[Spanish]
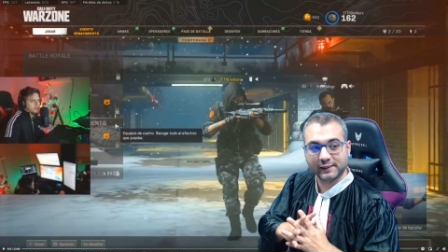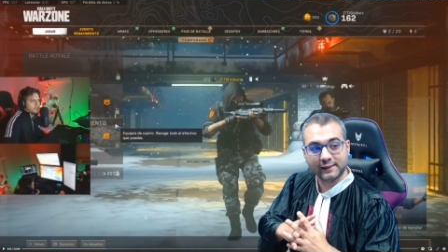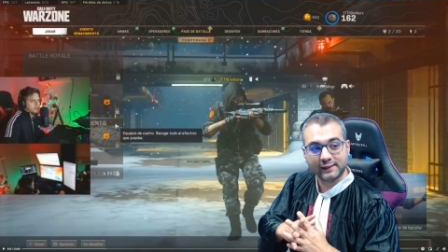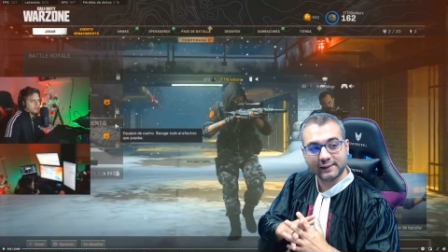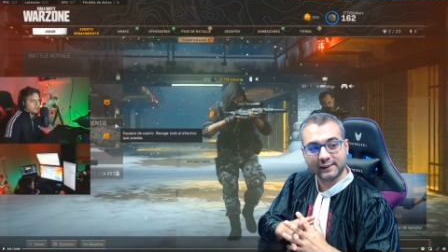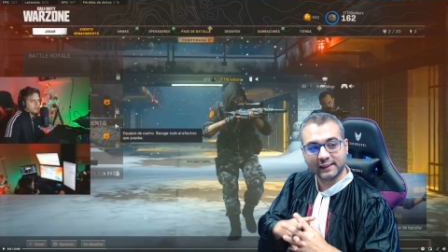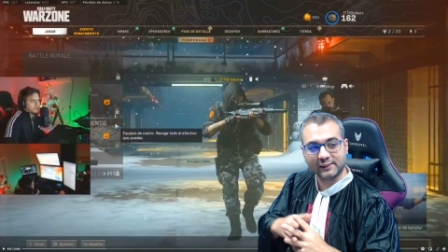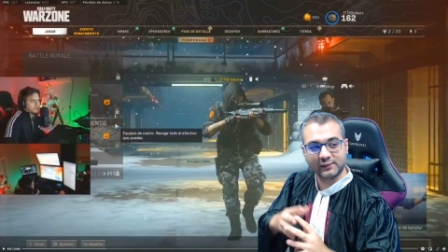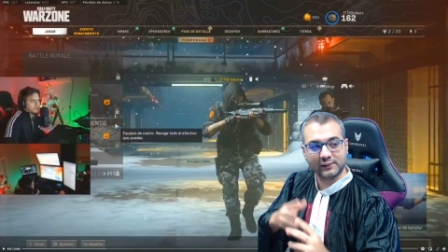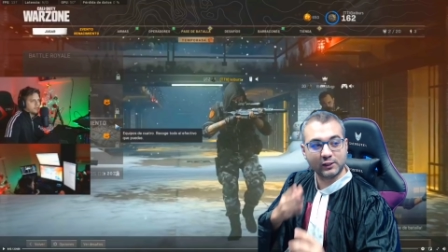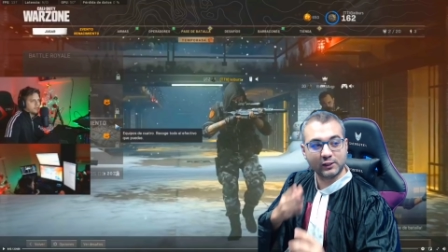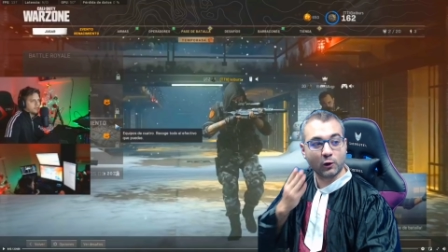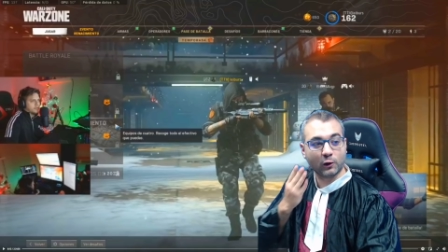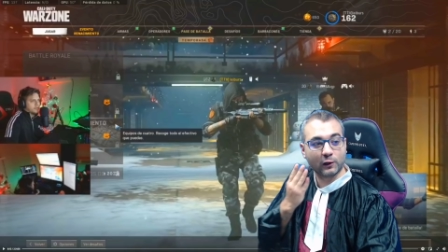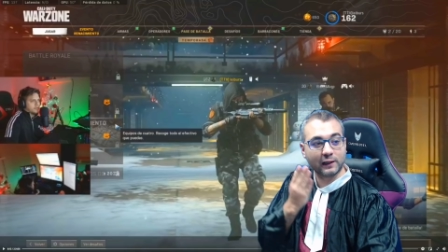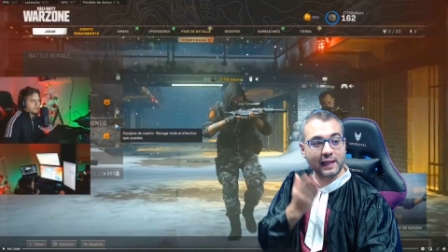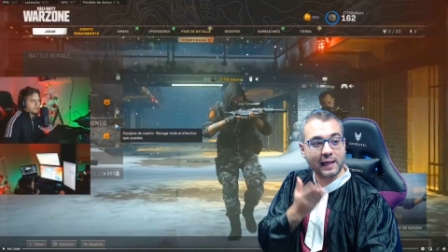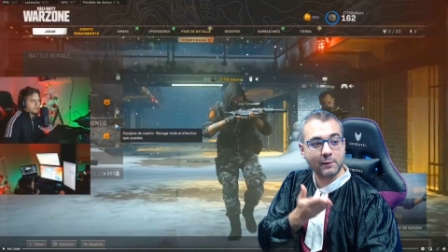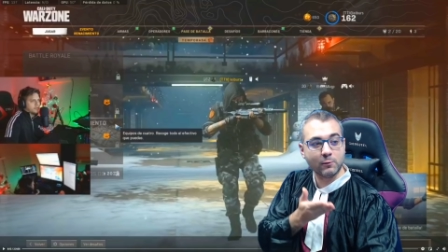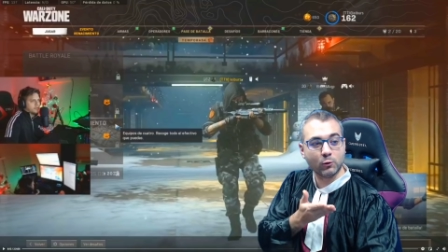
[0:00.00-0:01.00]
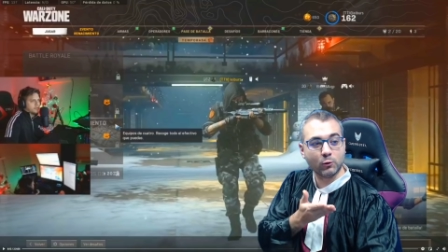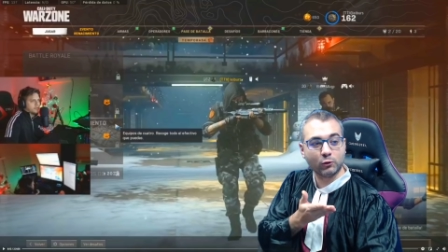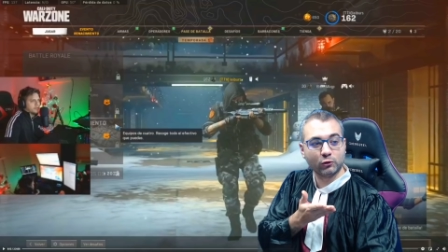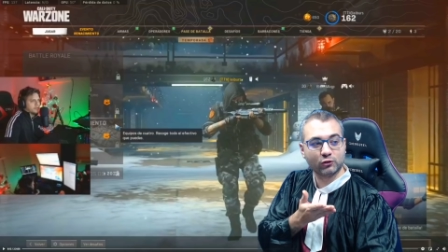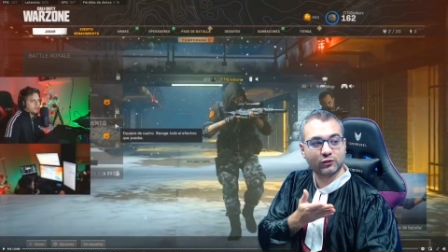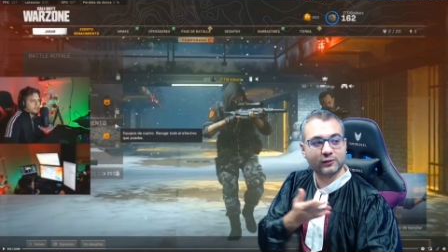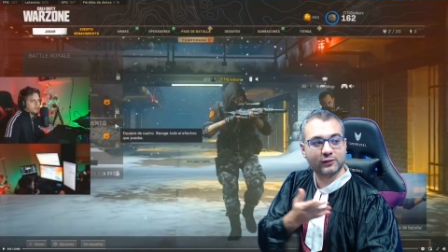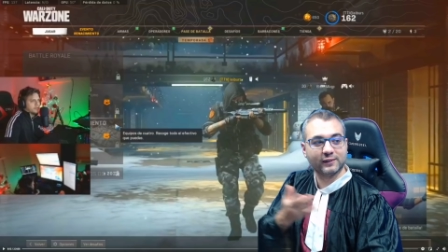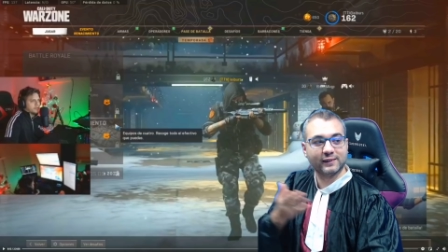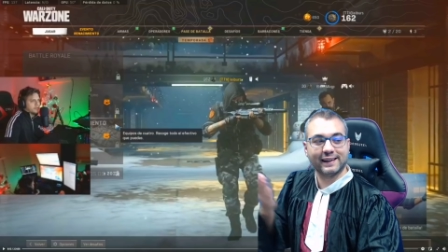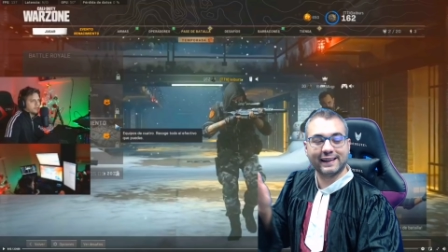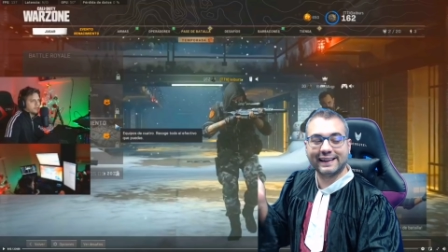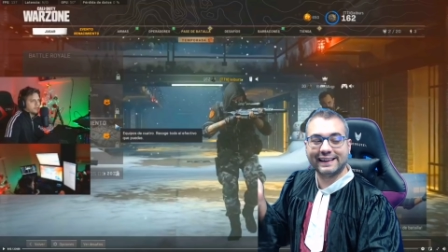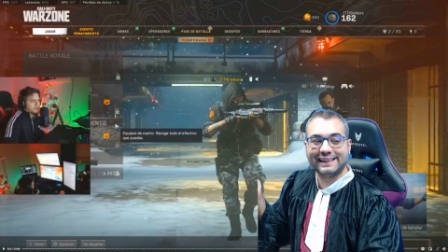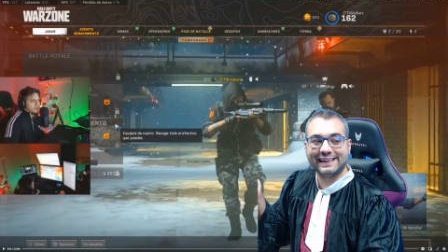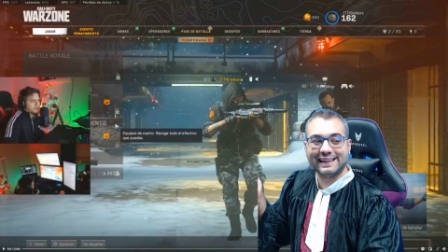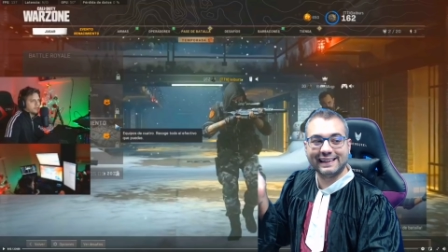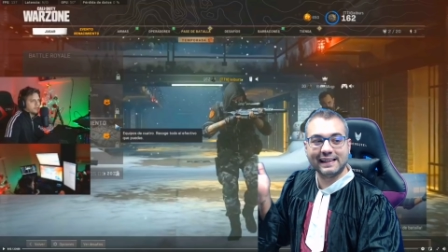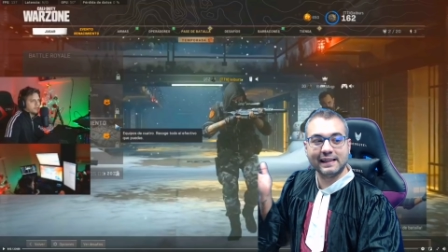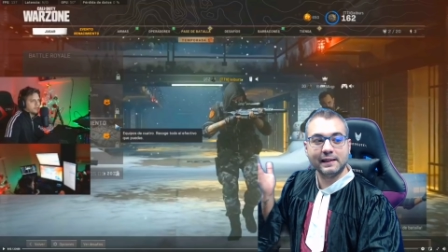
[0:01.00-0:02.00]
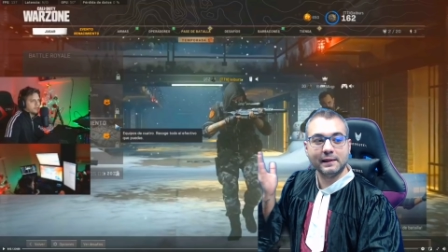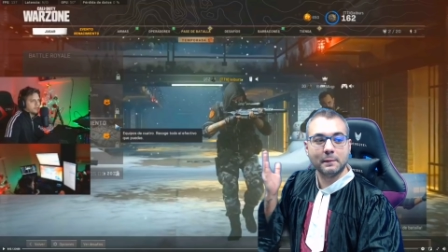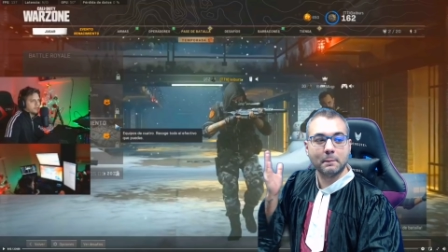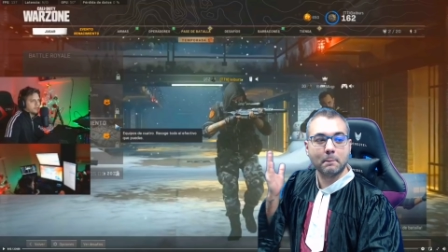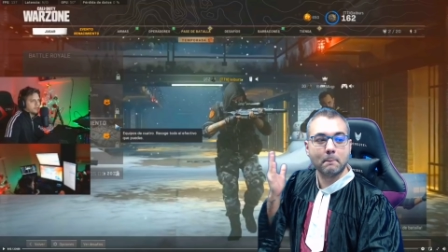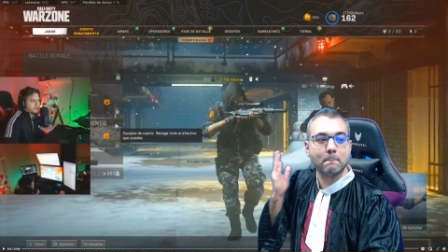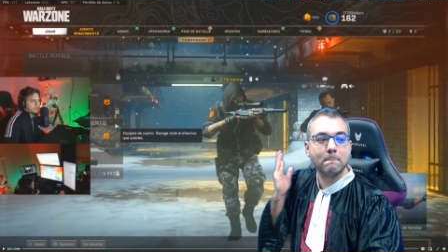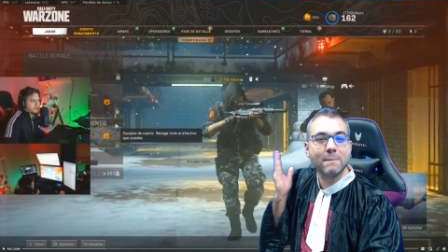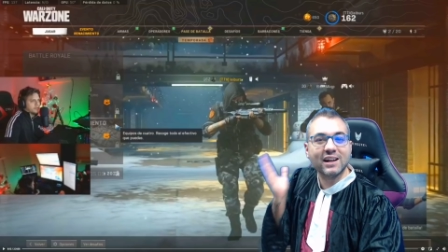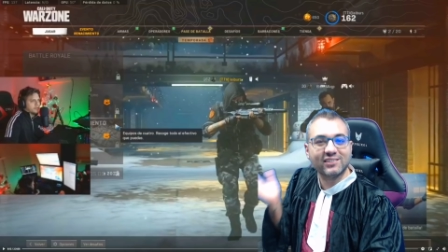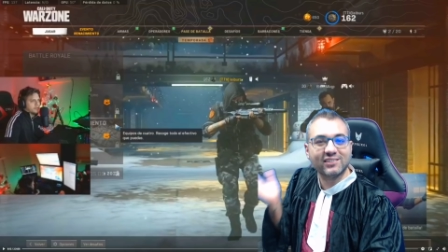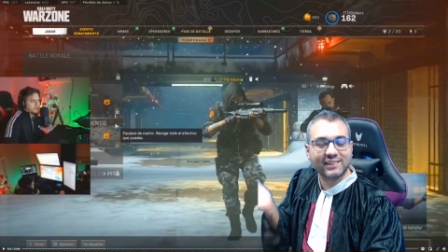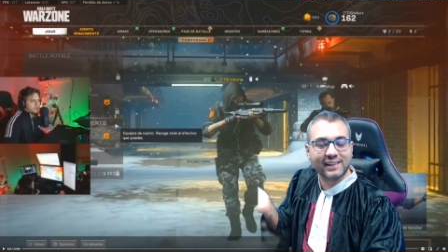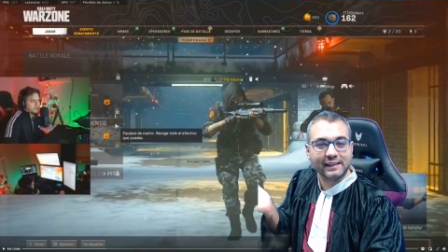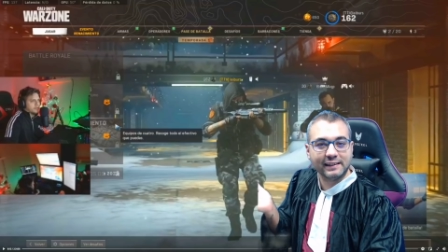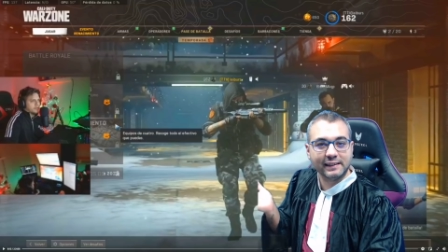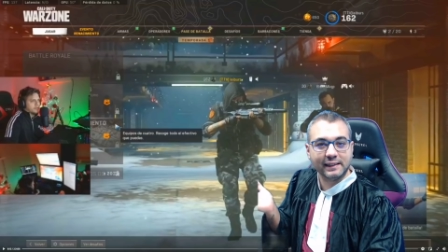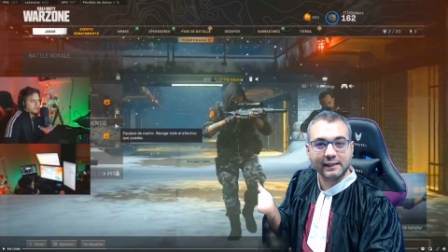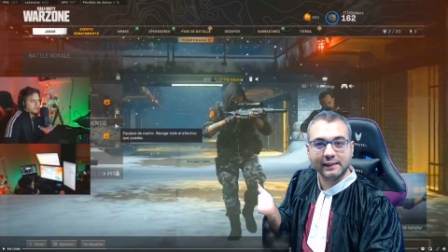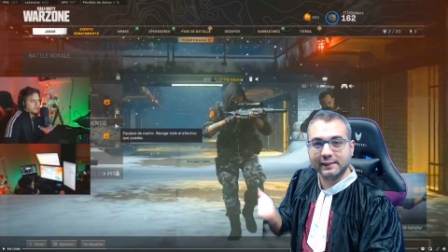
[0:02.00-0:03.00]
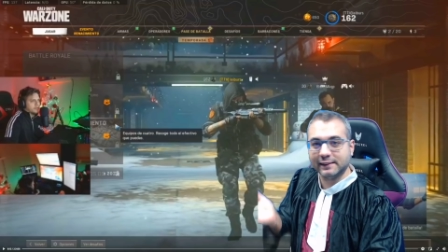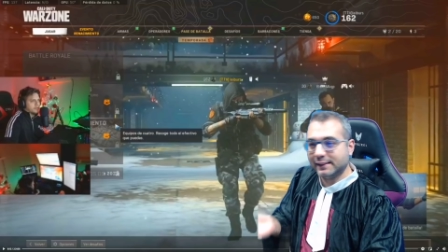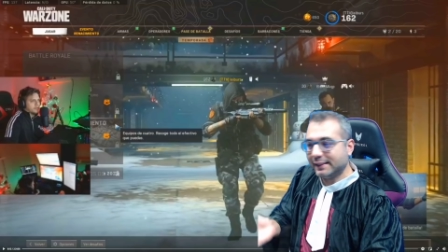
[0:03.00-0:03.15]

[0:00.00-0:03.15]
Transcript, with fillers: El señor Leiburs quiere más caña